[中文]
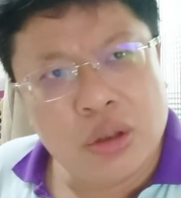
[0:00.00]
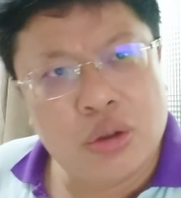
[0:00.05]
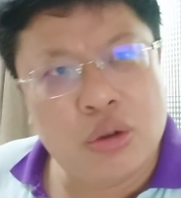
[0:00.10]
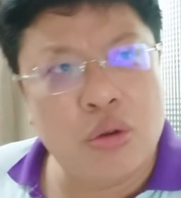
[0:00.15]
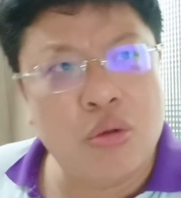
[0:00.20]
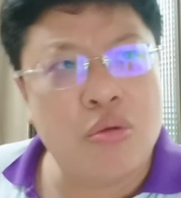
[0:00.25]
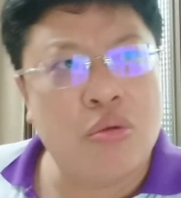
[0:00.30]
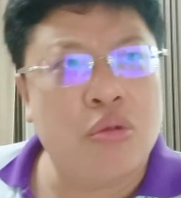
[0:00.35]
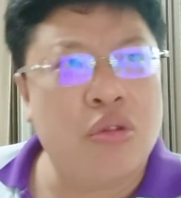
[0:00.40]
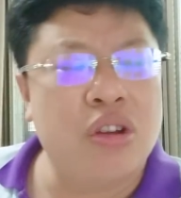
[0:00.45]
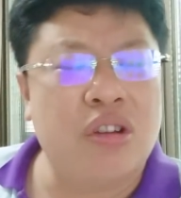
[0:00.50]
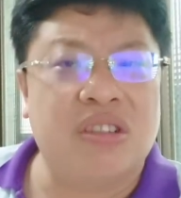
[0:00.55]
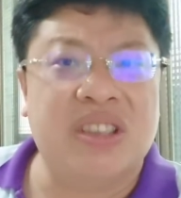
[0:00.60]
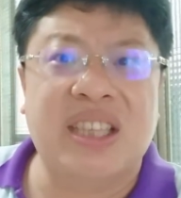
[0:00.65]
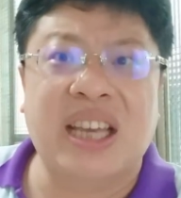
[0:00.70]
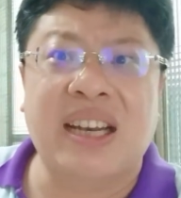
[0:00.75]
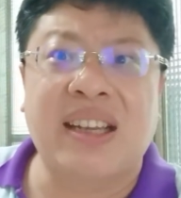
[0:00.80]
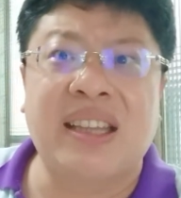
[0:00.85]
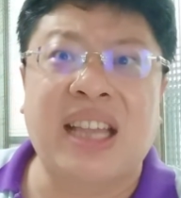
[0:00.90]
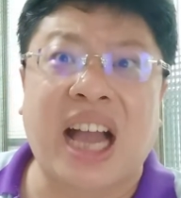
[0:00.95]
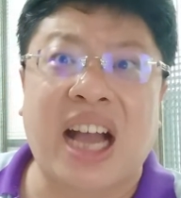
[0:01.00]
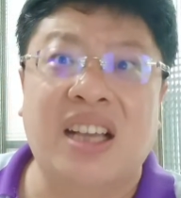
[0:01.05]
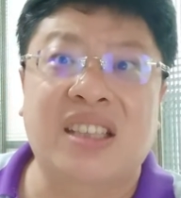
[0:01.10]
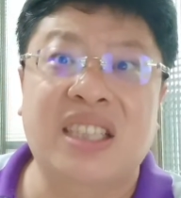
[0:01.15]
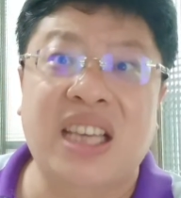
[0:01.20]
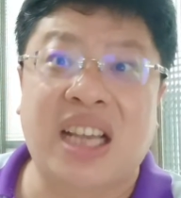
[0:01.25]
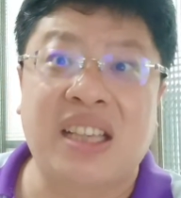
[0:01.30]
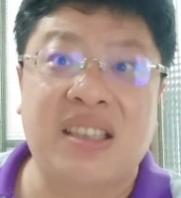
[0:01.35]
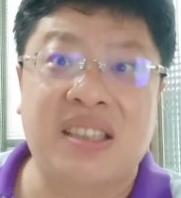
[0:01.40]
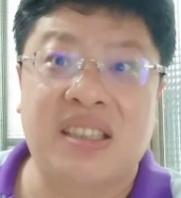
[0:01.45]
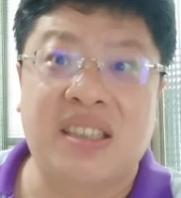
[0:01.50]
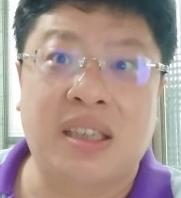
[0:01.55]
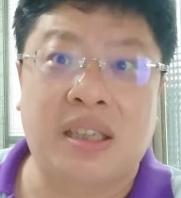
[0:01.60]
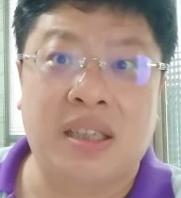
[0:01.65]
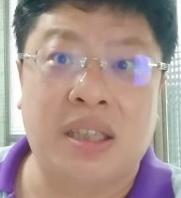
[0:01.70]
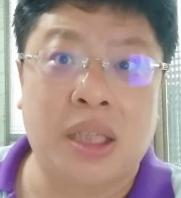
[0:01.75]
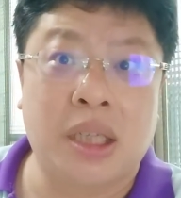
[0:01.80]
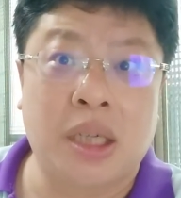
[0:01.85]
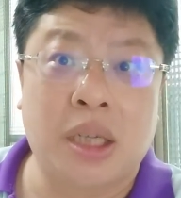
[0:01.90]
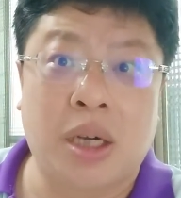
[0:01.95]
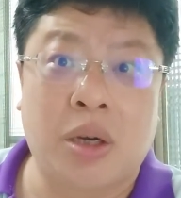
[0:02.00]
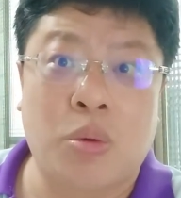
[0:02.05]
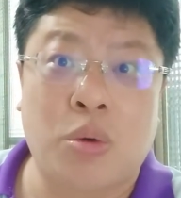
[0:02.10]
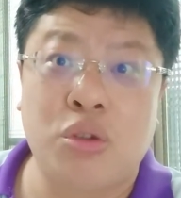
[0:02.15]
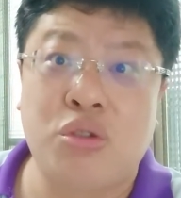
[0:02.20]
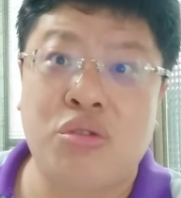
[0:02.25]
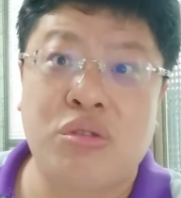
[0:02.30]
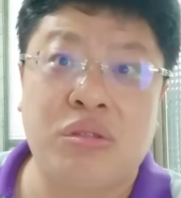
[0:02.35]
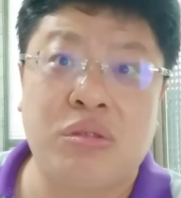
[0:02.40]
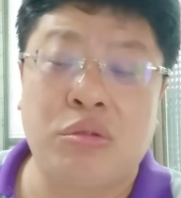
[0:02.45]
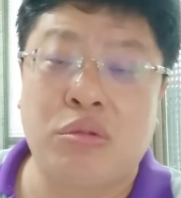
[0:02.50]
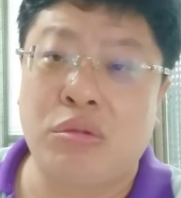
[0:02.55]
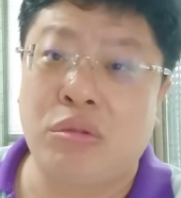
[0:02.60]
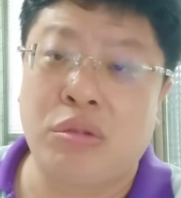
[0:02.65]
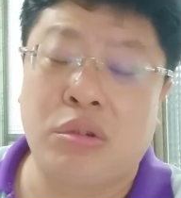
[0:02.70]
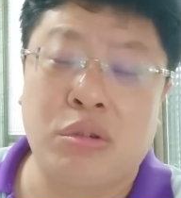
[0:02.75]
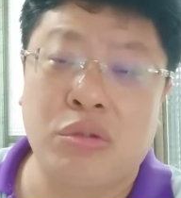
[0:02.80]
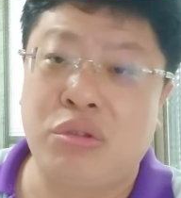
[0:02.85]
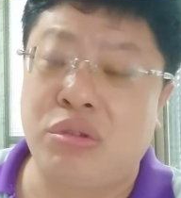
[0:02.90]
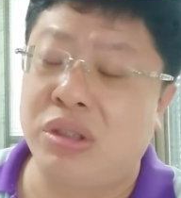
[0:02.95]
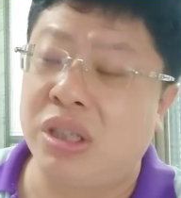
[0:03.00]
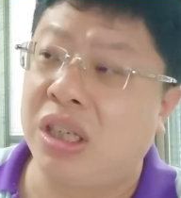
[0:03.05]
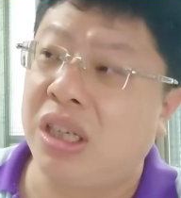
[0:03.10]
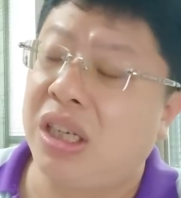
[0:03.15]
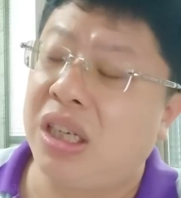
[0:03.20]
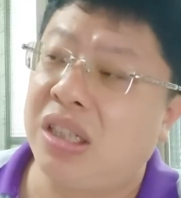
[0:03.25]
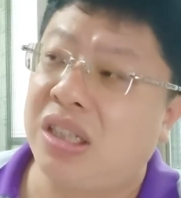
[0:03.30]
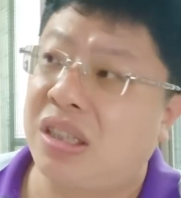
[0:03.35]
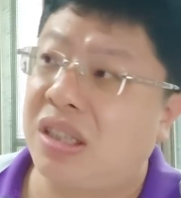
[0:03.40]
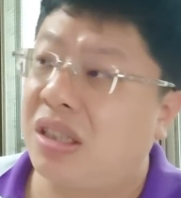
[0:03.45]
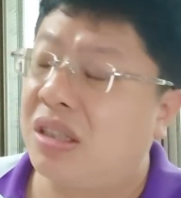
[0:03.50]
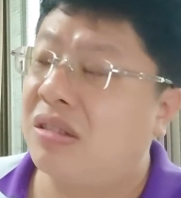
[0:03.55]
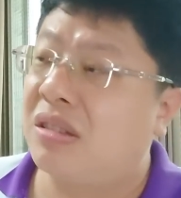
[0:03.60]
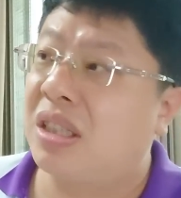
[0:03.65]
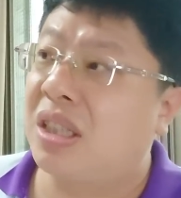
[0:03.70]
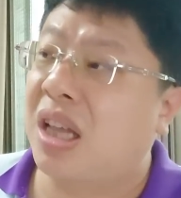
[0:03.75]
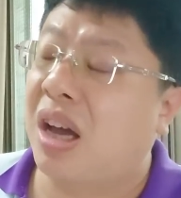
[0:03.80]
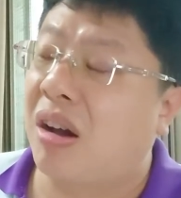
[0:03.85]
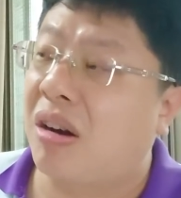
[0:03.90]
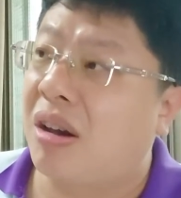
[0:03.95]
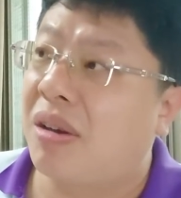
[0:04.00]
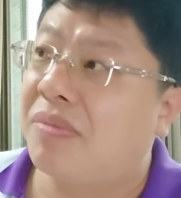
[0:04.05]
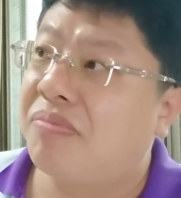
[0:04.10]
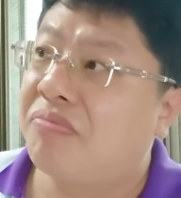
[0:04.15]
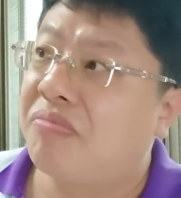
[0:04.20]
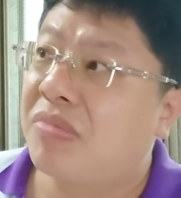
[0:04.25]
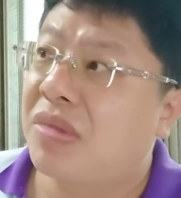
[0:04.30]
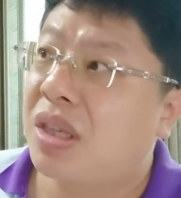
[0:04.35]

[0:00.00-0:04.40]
中国有三大战神啊！我举我举一个例子你就知道了。